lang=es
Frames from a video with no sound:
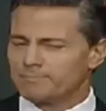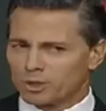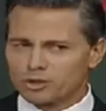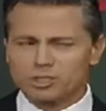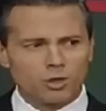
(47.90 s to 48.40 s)
el
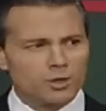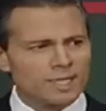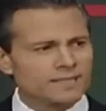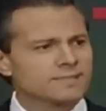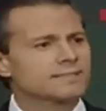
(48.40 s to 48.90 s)
próximo
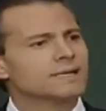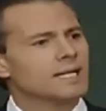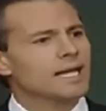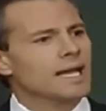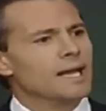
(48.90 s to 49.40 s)
lunes
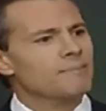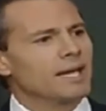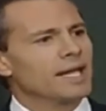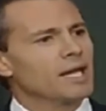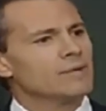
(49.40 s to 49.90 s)

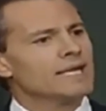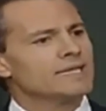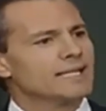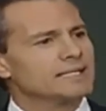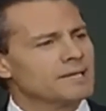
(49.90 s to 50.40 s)
enviaré una
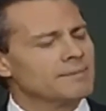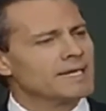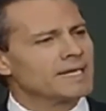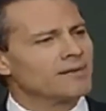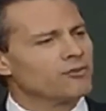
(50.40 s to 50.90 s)

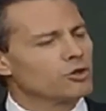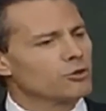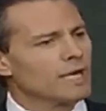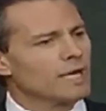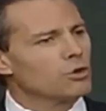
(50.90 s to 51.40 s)
iniciativa de
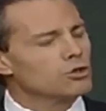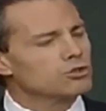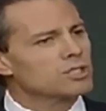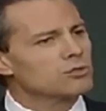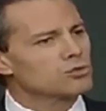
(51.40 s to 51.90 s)
reforma
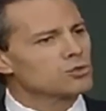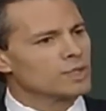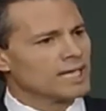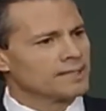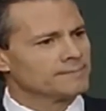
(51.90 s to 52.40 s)

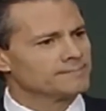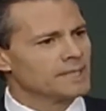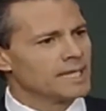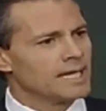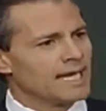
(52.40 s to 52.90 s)
constitucional
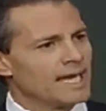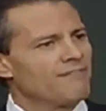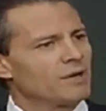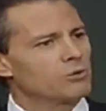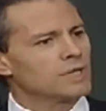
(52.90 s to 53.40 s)

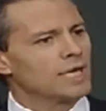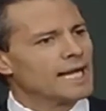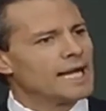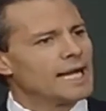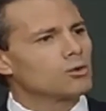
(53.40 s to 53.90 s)
que
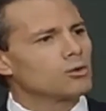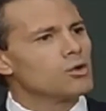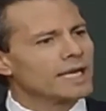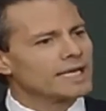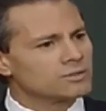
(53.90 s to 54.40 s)
facultará al
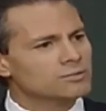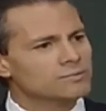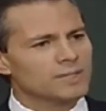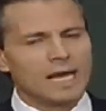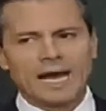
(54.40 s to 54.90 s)
Congreso
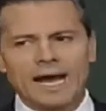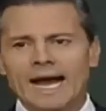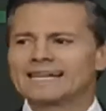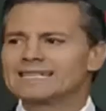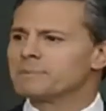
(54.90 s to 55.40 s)
a